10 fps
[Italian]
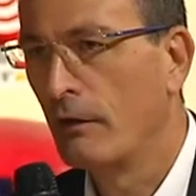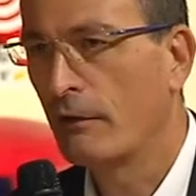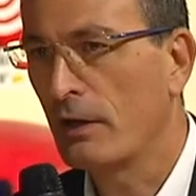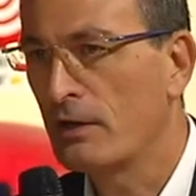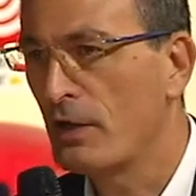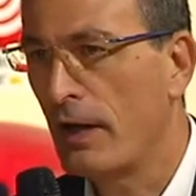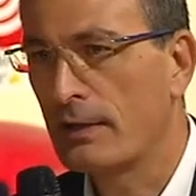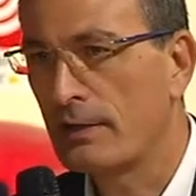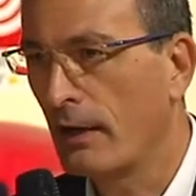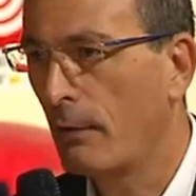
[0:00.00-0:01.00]

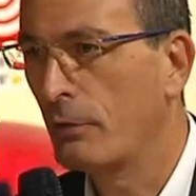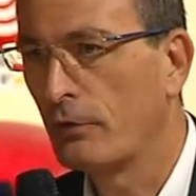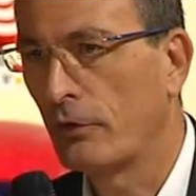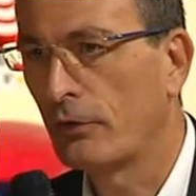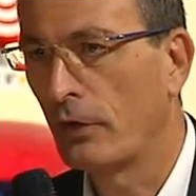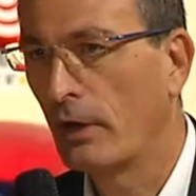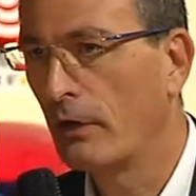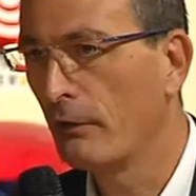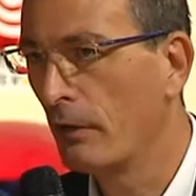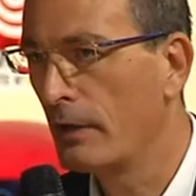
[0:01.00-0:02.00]
Francesca piuttosto che
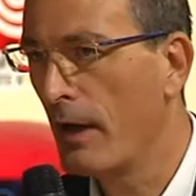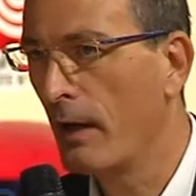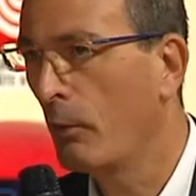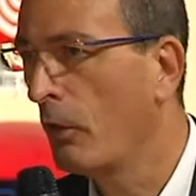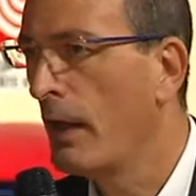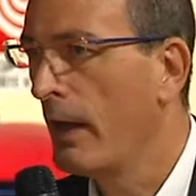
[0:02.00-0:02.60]
chi vogliamo